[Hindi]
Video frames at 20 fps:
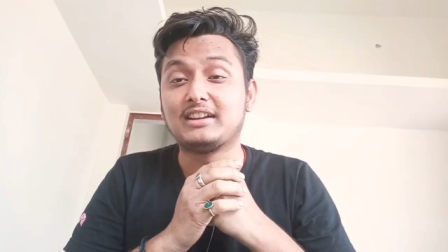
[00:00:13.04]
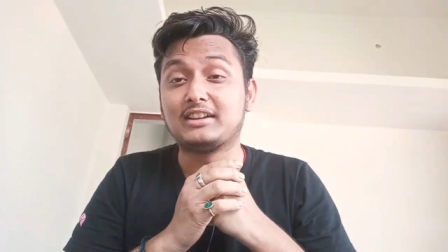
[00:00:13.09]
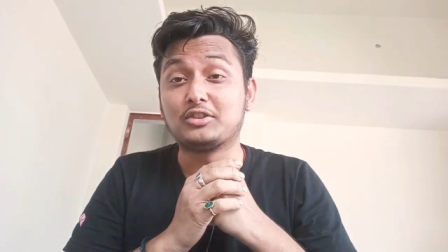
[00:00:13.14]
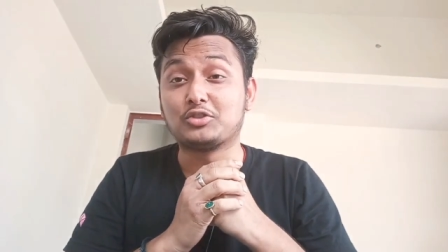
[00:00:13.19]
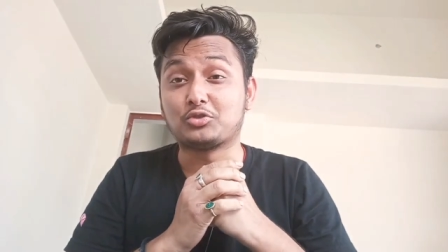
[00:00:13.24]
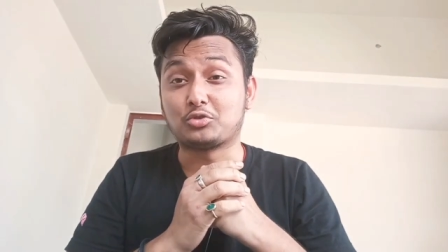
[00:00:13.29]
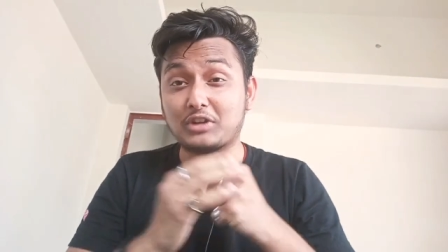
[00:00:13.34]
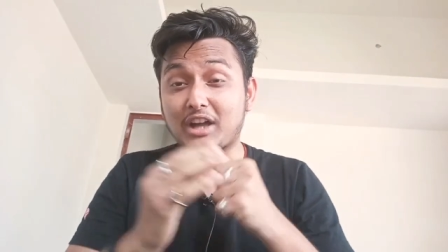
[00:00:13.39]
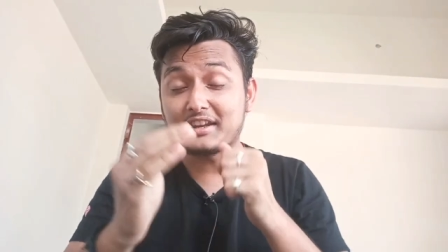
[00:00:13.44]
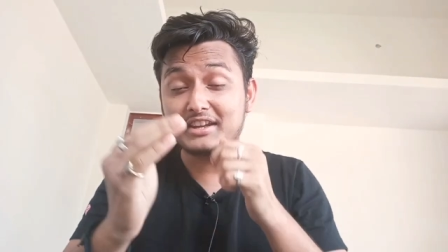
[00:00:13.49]

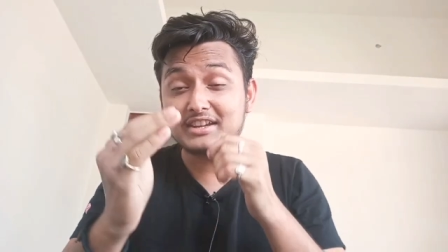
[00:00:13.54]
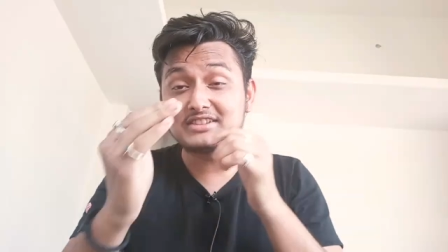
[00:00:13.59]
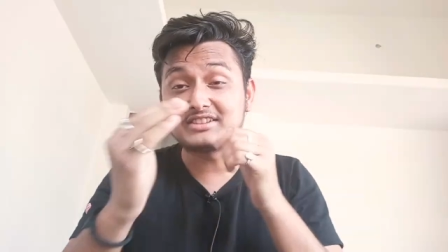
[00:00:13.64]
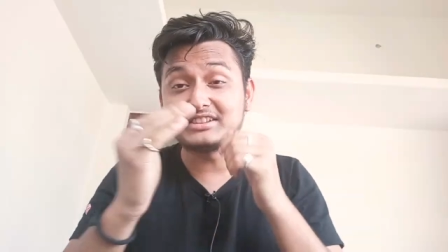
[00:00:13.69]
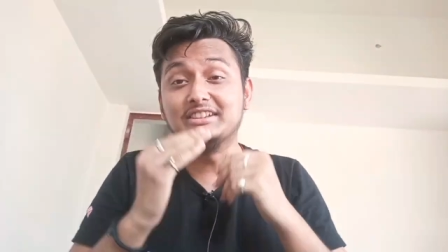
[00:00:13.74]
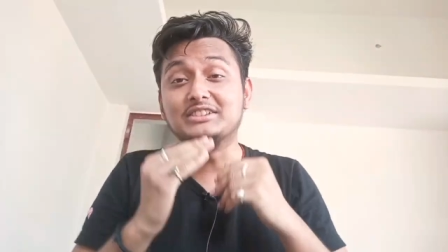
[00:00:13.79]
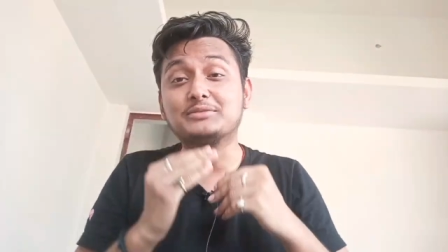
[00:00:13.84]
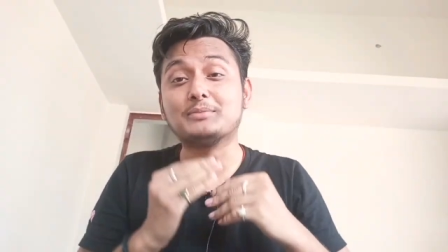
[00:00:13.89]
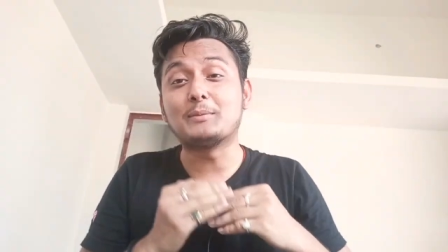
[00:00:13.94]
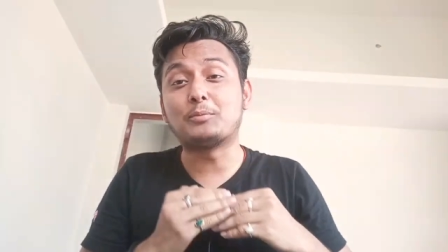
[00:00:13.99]
तो यार ये
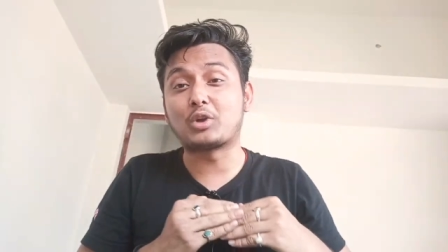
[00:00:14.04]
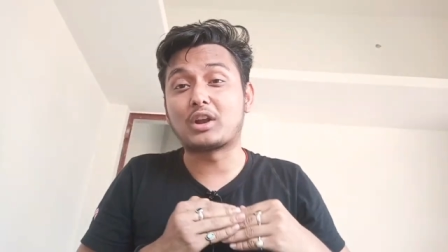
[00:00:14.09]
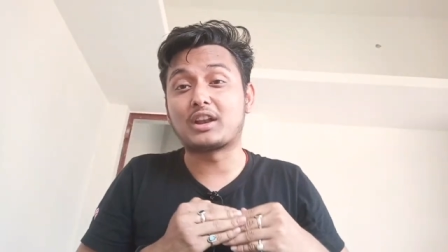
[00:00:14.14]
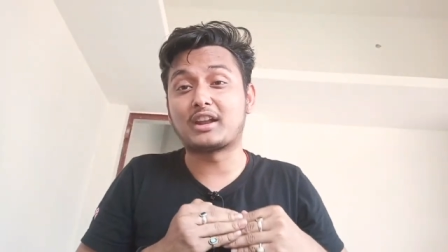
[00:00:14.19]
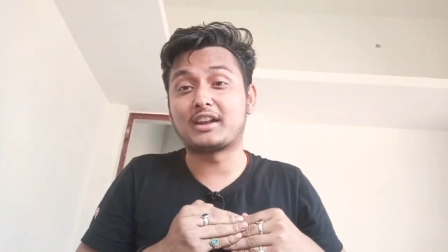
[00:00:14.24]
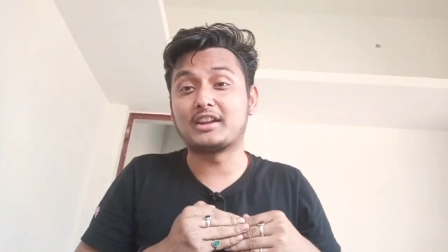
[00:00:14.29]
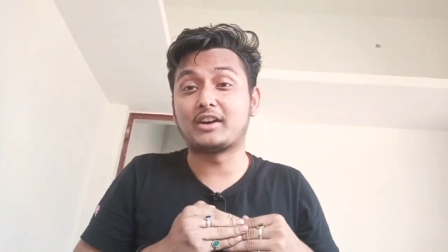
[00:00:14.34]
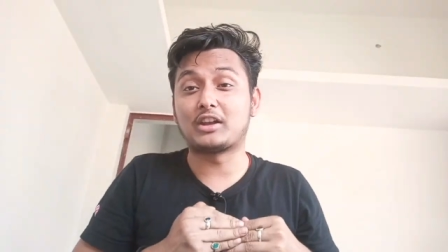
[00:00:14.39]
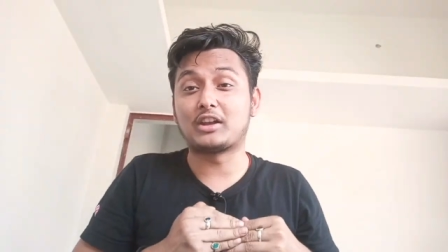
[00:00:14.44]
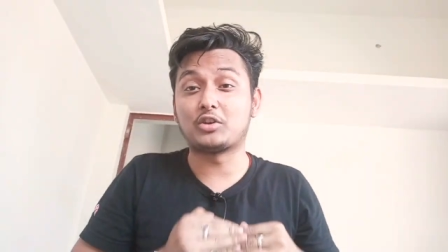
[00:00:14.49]
सीरीज़ में पूरा
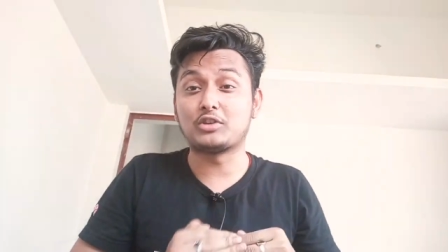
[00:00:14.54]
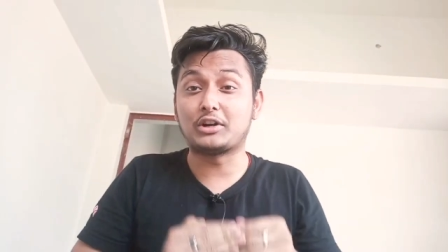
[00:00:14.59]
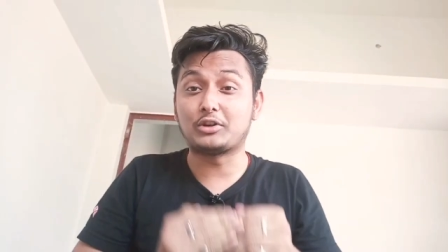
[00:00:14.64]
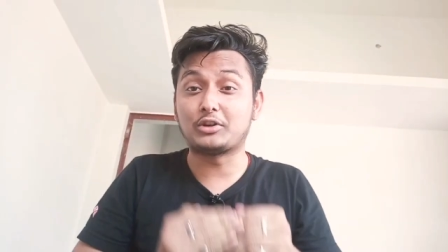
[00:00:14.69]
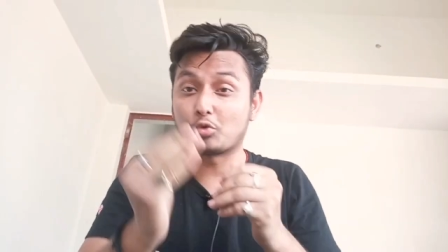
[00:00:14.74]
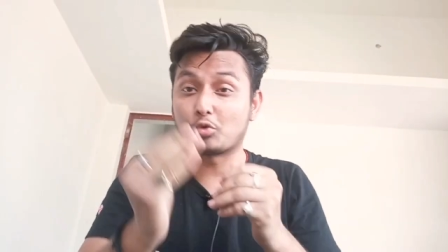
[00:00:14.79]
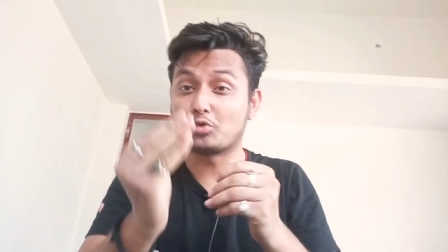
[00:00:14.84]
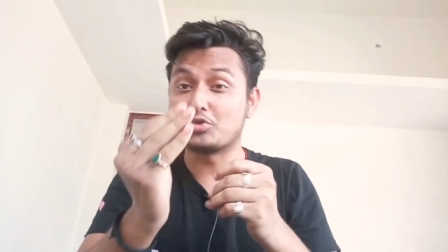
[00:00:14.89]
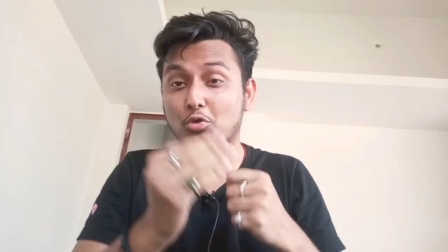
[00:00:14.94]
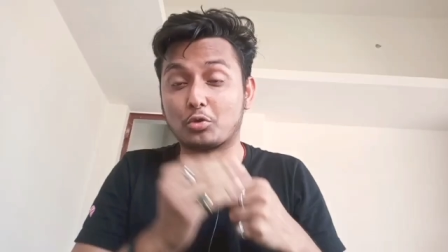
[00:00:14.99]
लाने वाला हूँ यार
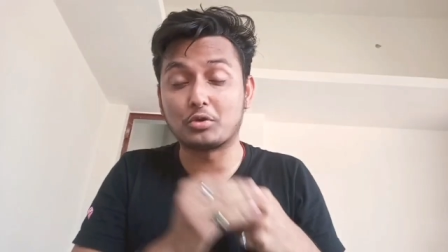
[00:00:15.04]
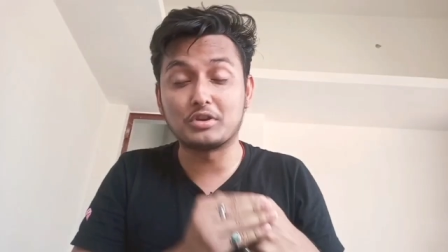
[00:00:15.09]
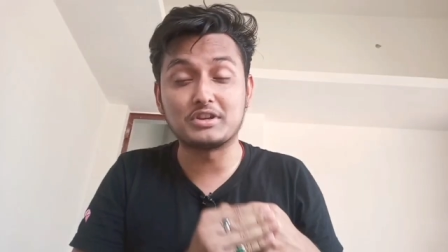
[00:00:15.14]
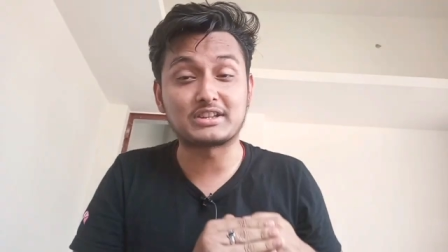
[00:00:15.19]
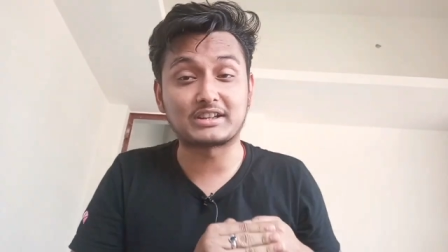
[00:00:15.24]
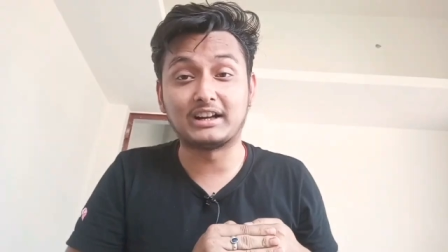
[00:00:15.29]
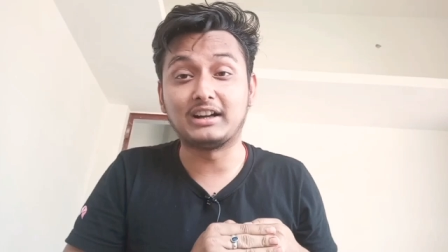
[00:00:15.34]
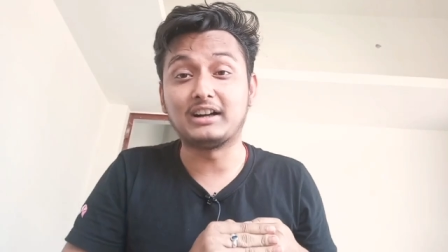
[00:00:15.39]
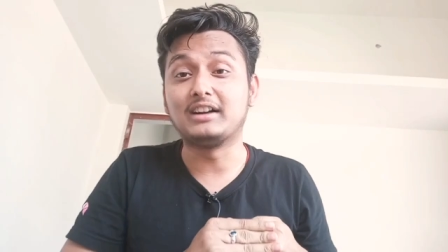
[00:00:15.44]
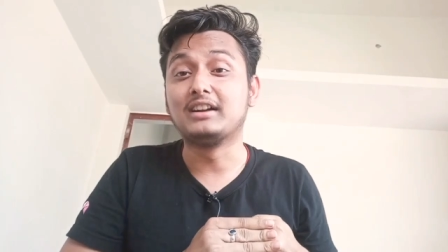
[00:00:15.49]
ट्रू स्टोरीज़
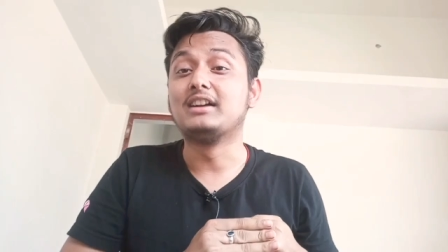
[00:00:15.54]
का